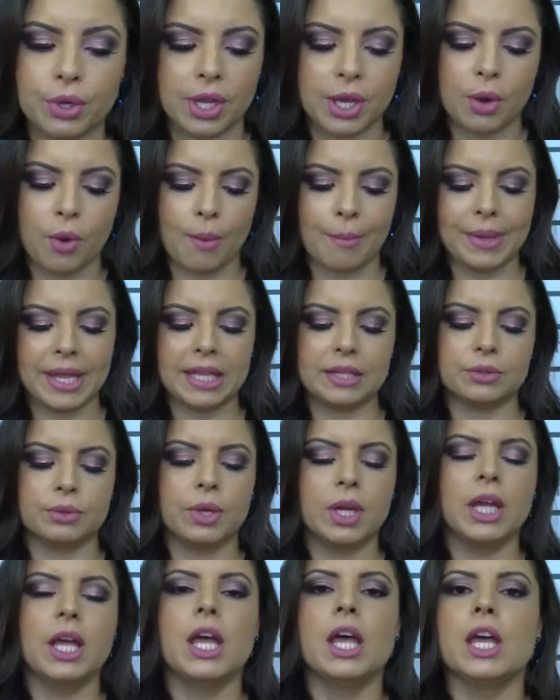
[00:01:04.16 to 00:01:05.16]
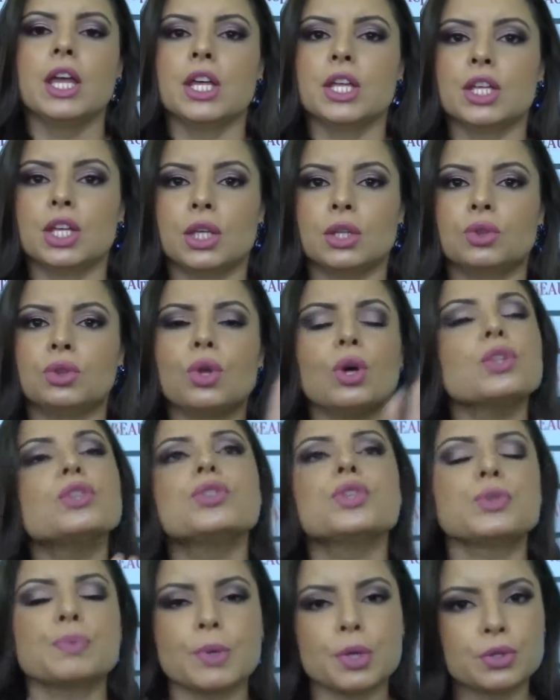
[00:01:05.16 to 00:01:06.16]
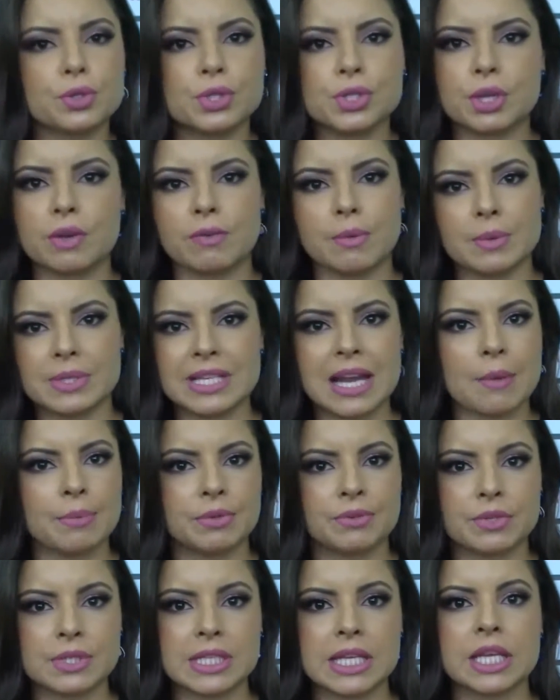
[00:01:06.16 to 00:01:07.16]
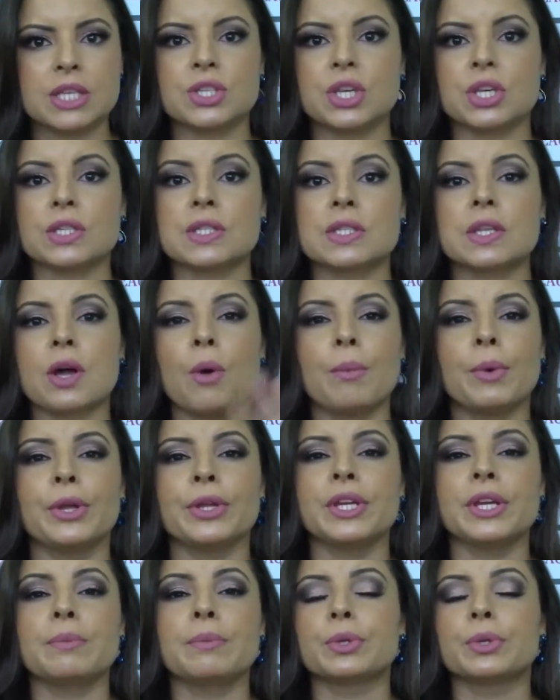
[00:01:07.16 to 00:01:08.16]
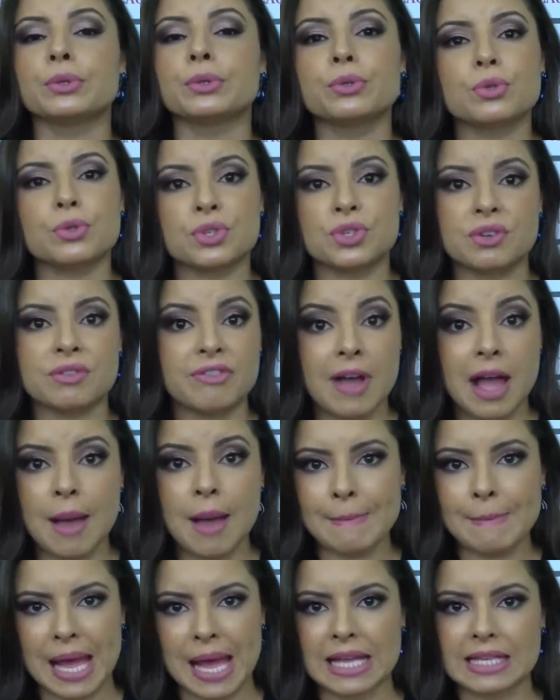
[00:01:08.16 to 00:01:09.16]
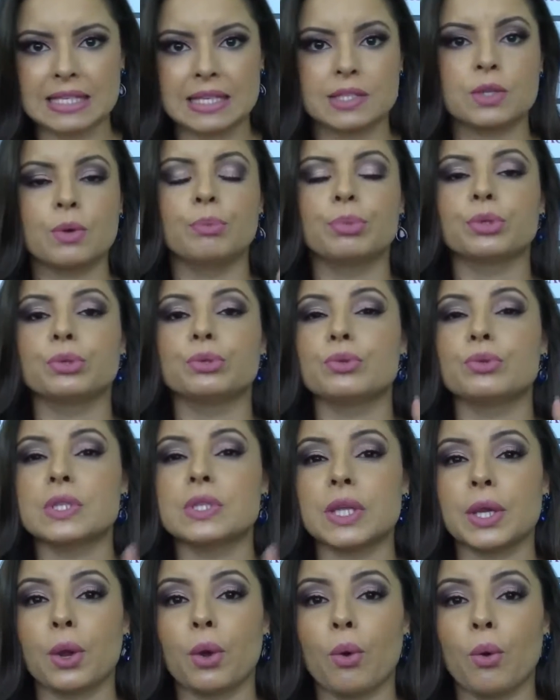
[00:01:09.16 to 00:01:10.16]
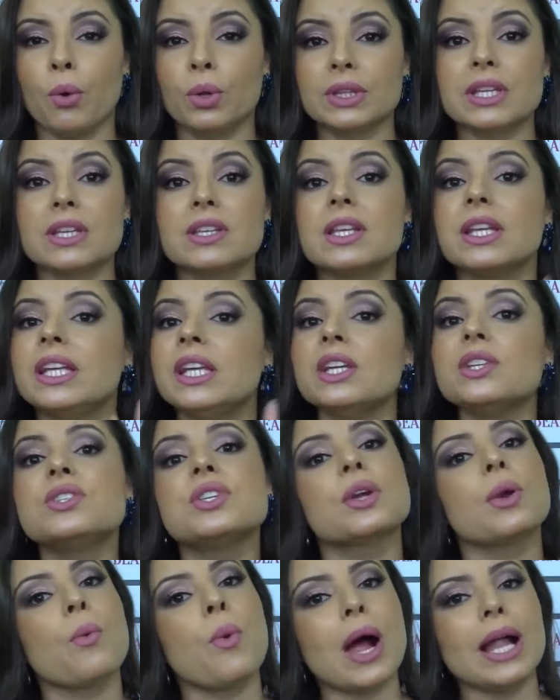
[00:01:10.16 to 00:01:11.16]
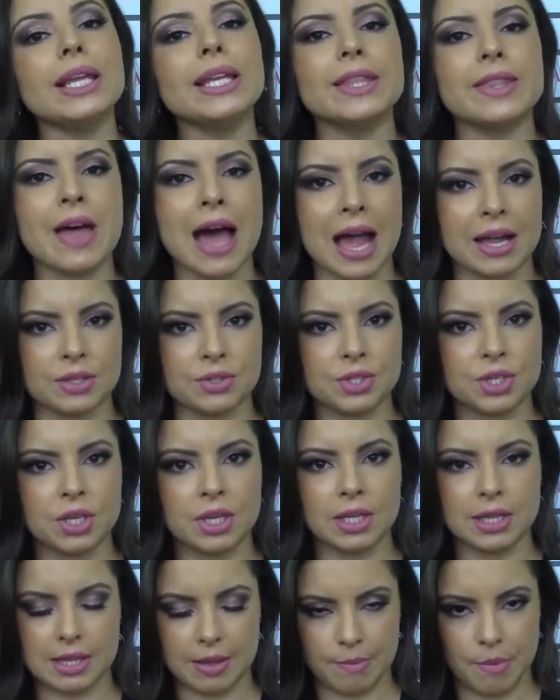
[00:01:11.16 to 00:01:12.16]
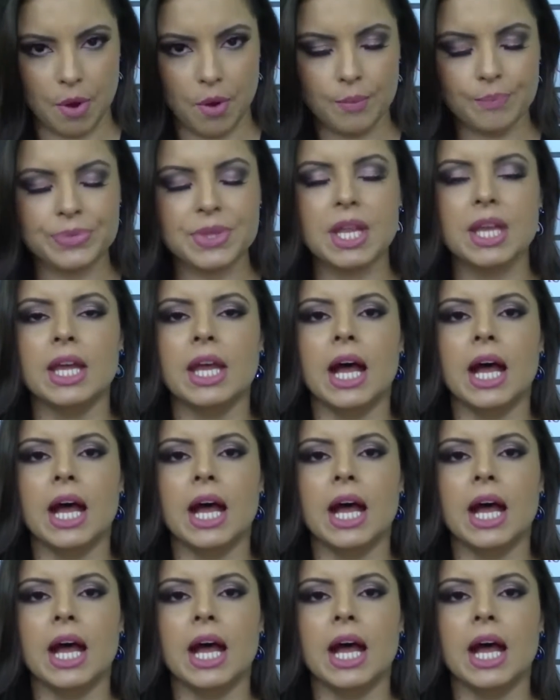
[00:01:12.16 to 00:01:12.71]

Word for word: que eu recomendo, Todos os produtos que eu vou mostrar pra vocês, gente, são a maioria produtos de farmácia, são produtos em conta e de qualidade, tá bom?